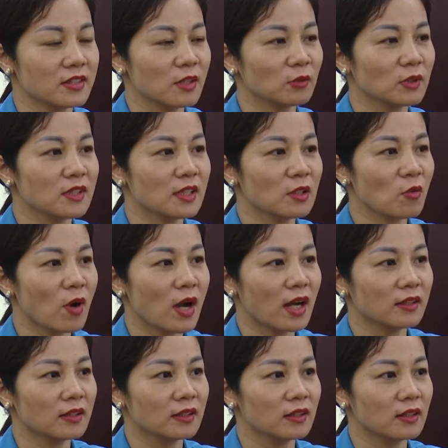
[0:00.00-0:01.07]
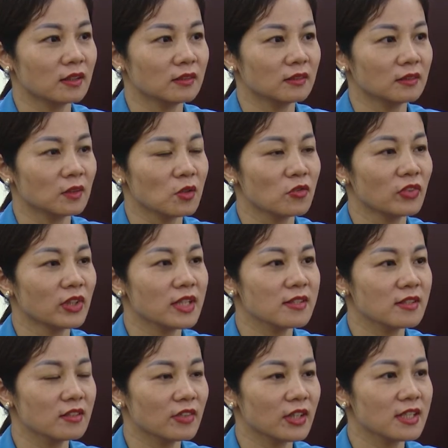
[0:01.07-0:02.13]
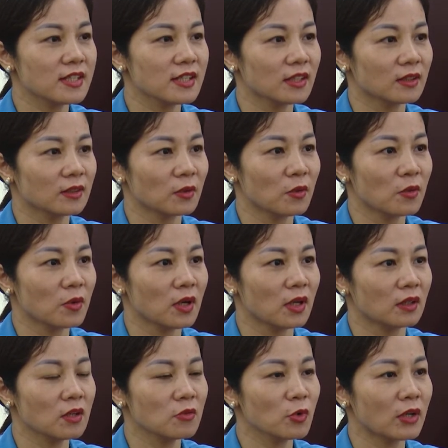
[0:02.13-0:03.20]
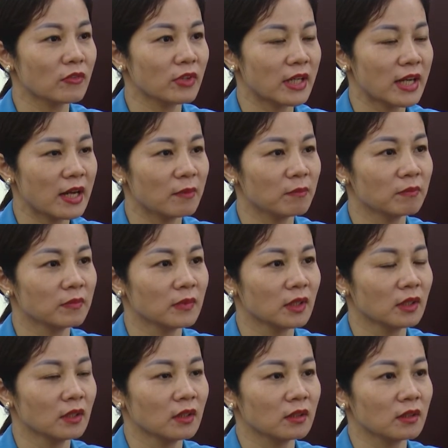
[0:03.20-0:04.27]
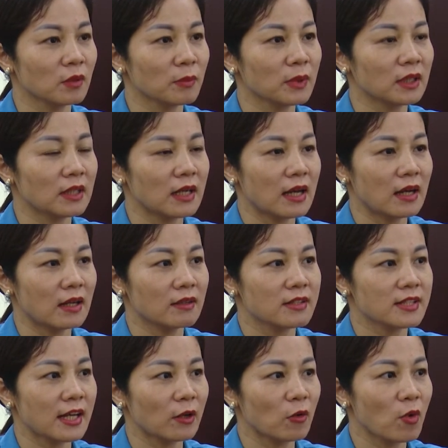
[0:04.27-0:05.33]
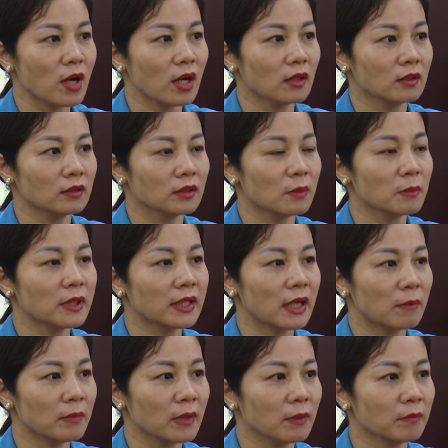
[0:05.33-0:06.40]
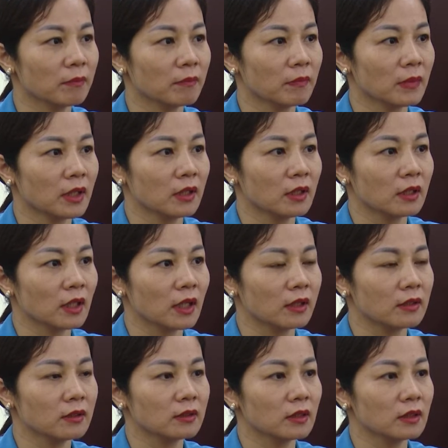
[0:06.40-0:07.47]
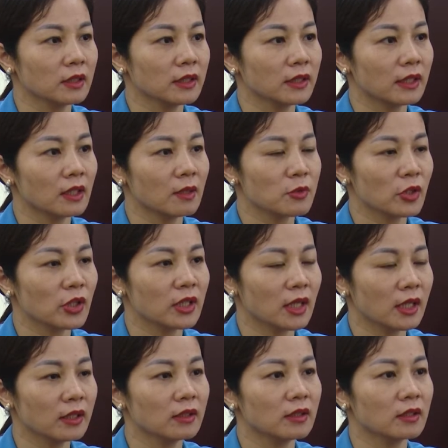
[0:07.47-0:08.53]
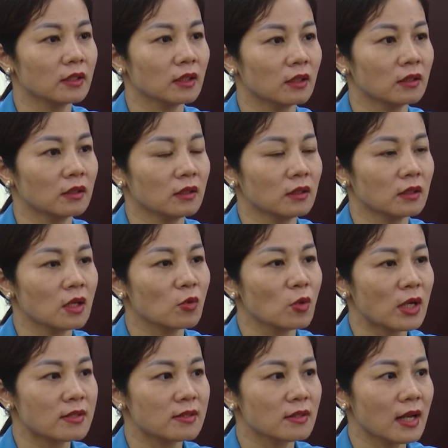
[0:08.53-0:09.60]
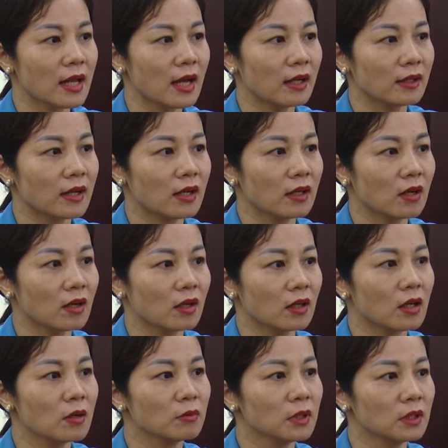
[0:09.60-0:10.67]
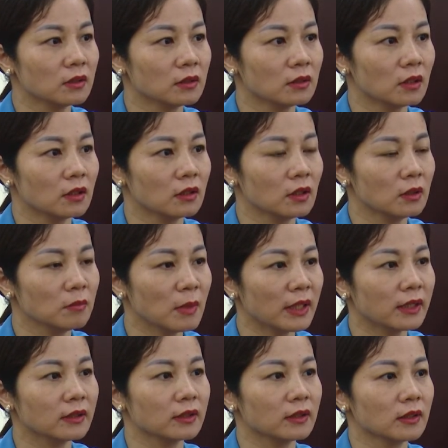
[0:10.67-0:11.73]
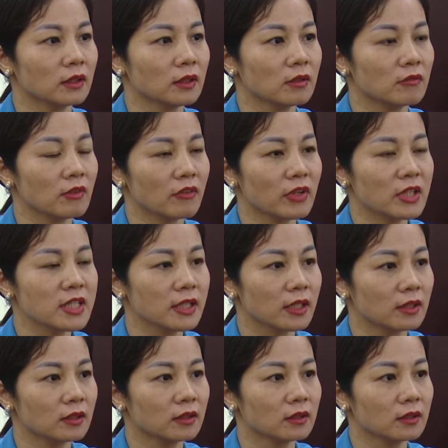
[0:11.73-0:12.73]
Trong thời gian qua thì à, cùng với cái sự phát triển của công đoàn Việt Nam, đặc biệt là trải qua 58 năm kể từ khi thành lập cho đến nay thì à, công đoàn Sơn La đã có không ngừng lớn mạnh và phát triển.